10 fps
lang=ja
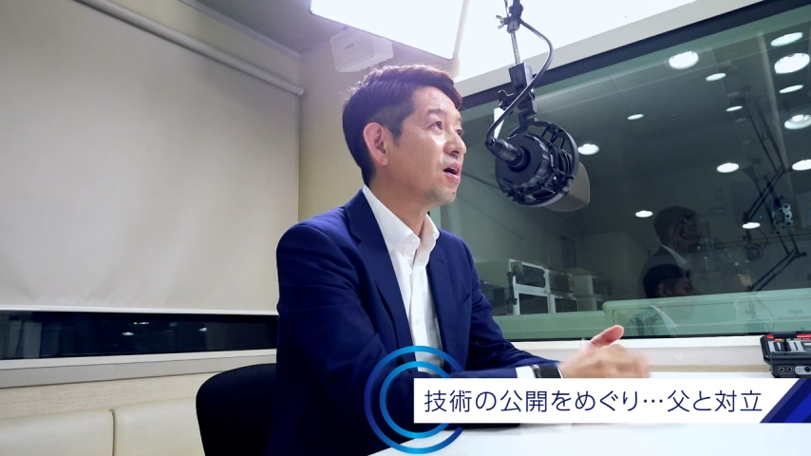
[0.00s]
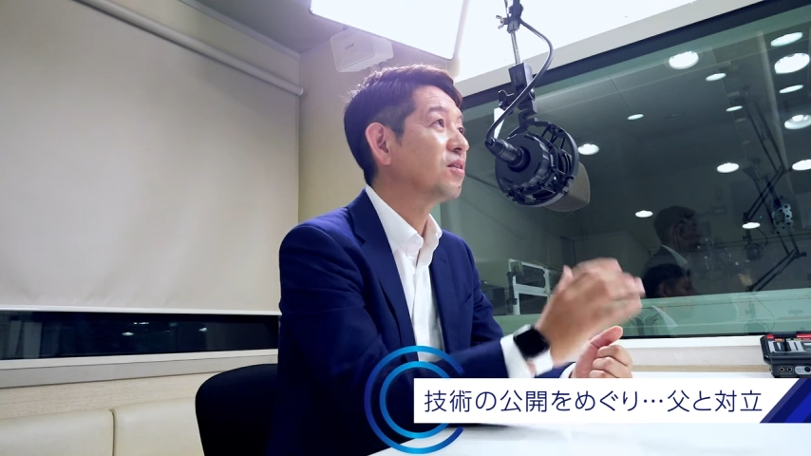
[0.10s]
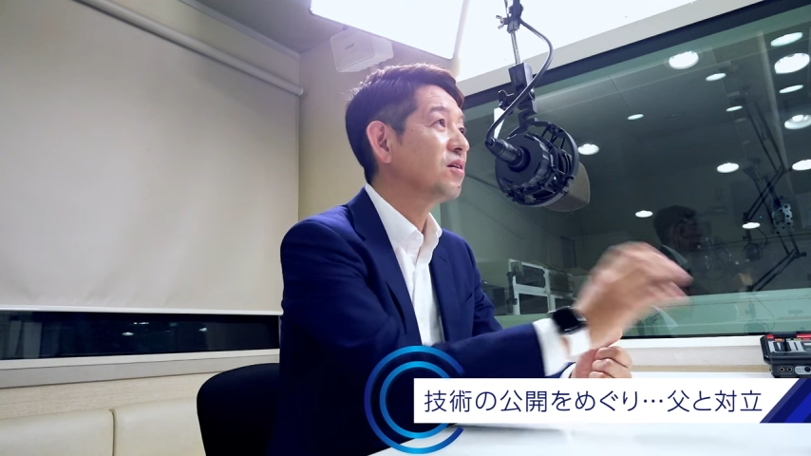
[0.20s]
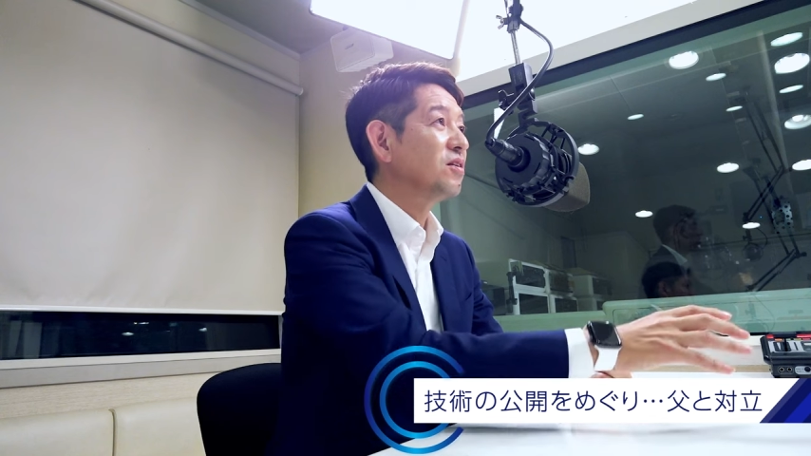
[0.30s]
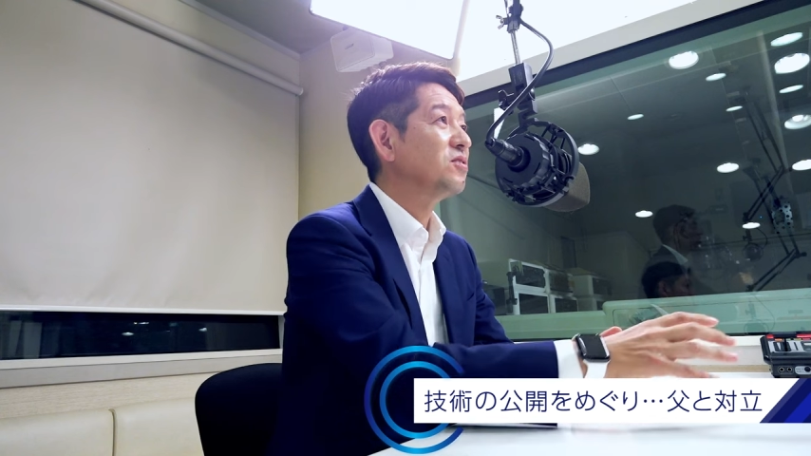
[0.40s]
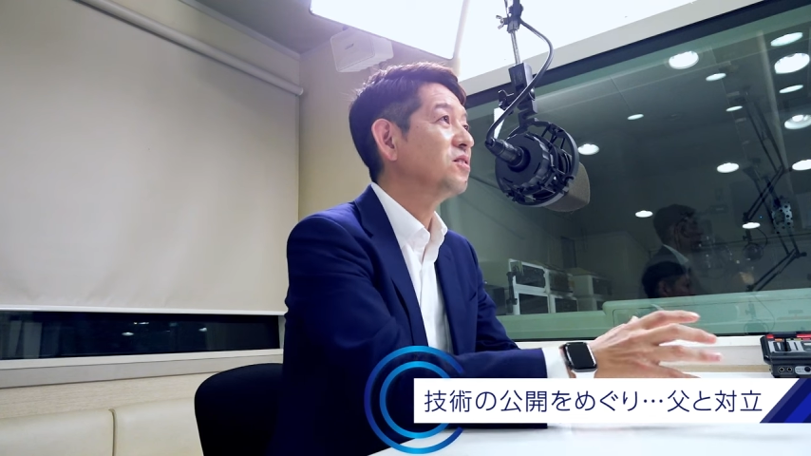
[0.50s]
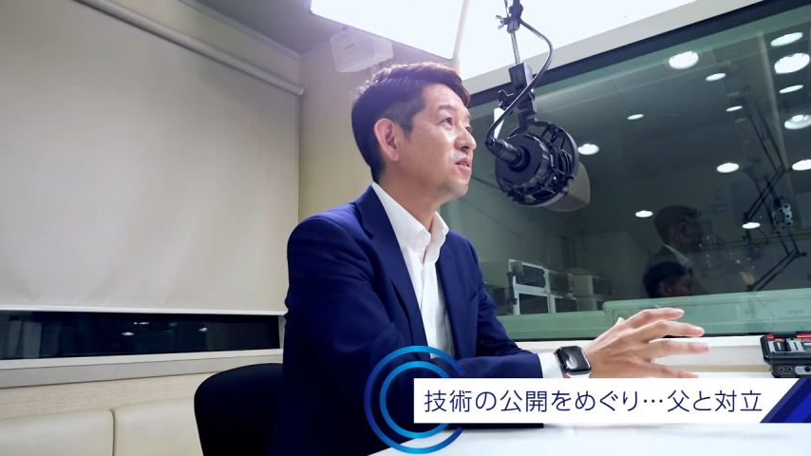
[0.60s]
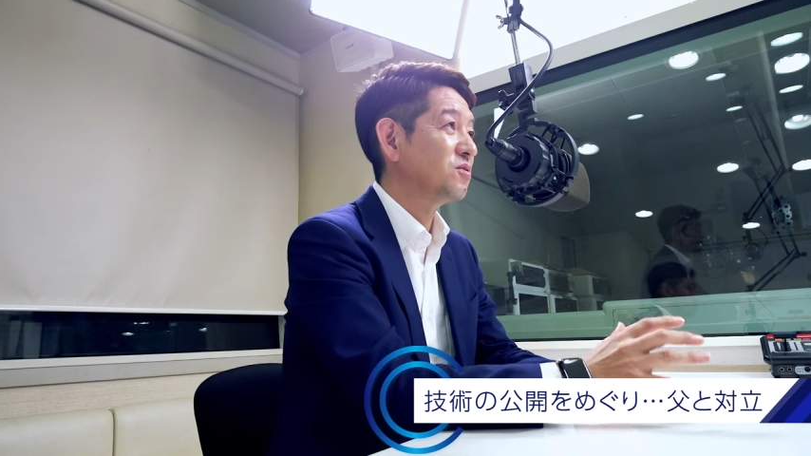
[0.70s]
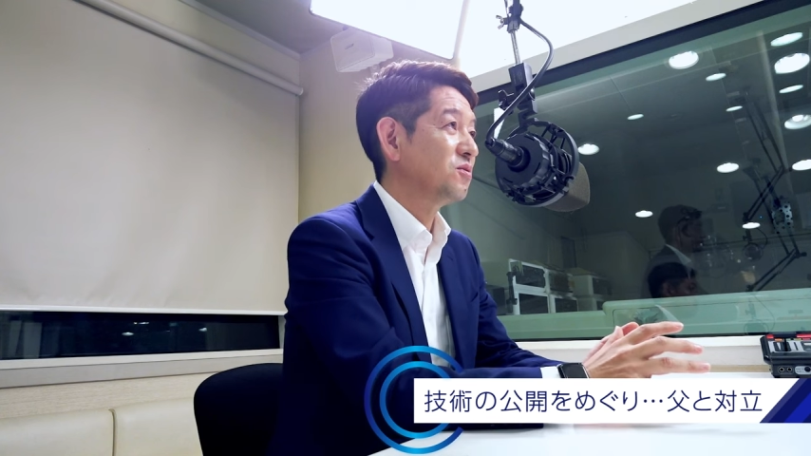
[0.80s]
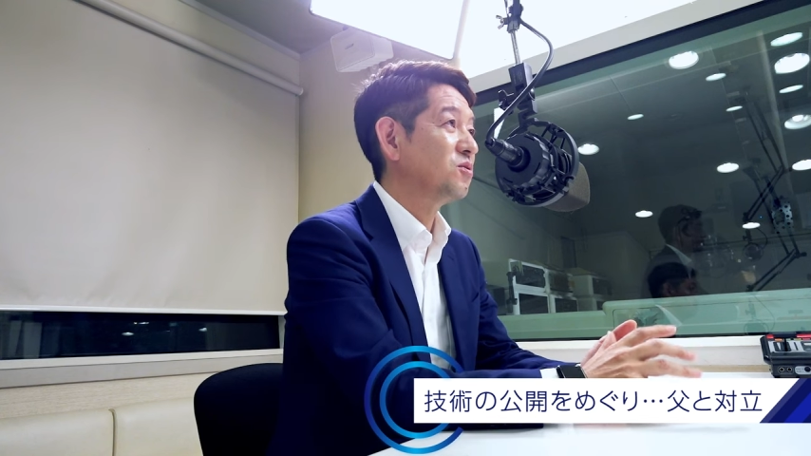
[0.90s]
勝手に出して
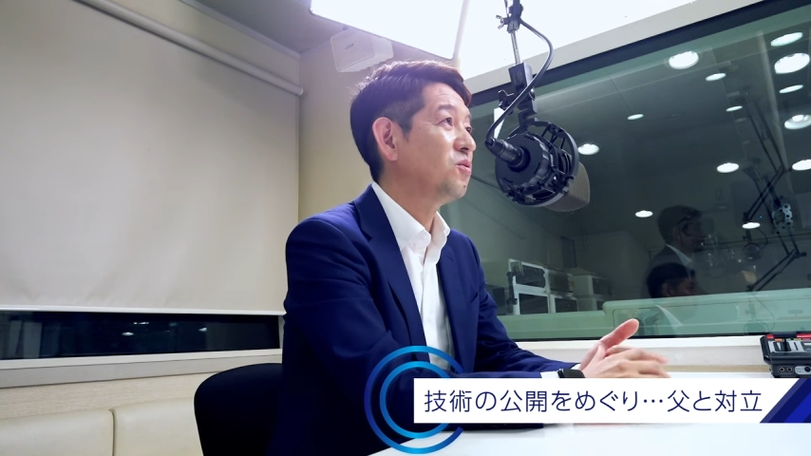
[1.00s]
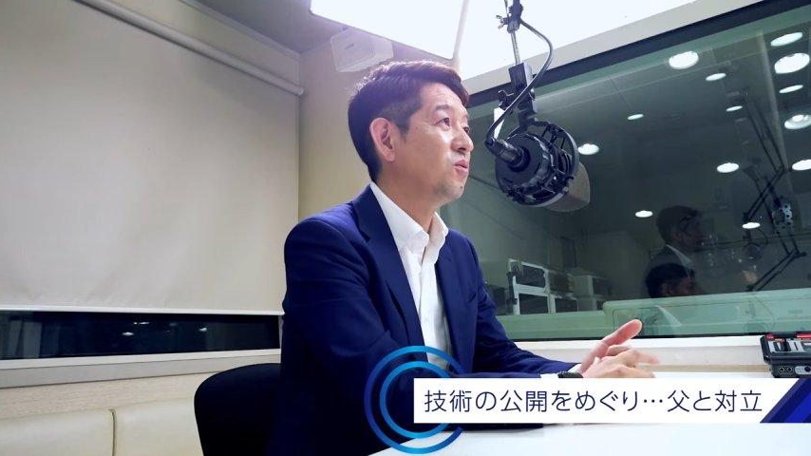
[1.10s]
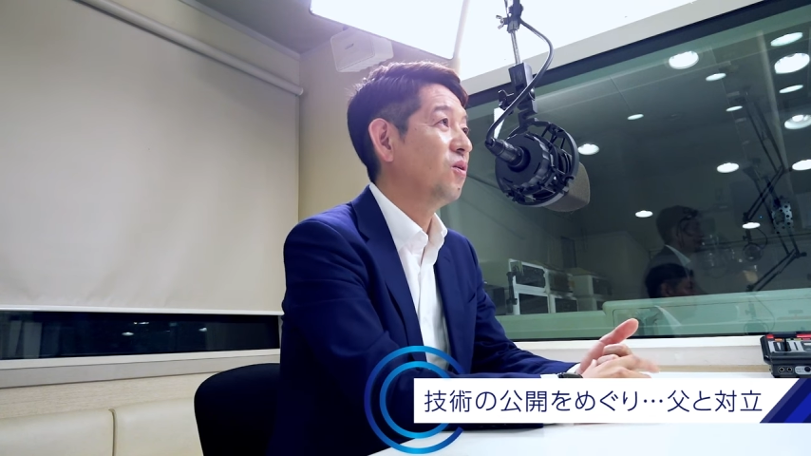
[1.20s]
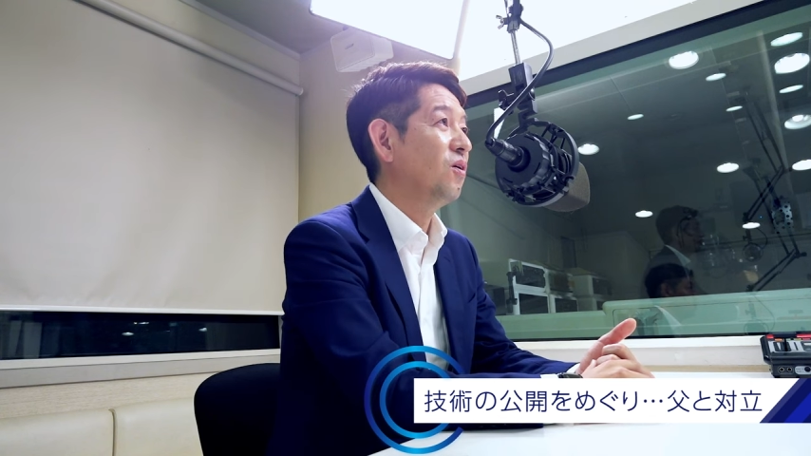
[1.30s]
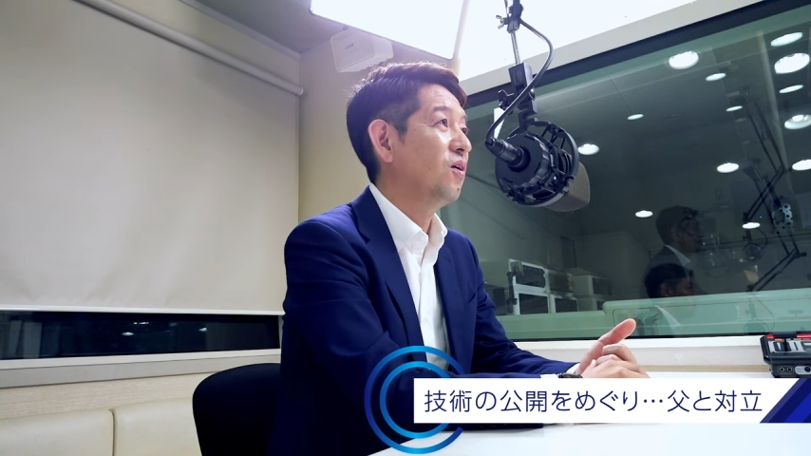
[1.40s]
たんですよ情報、う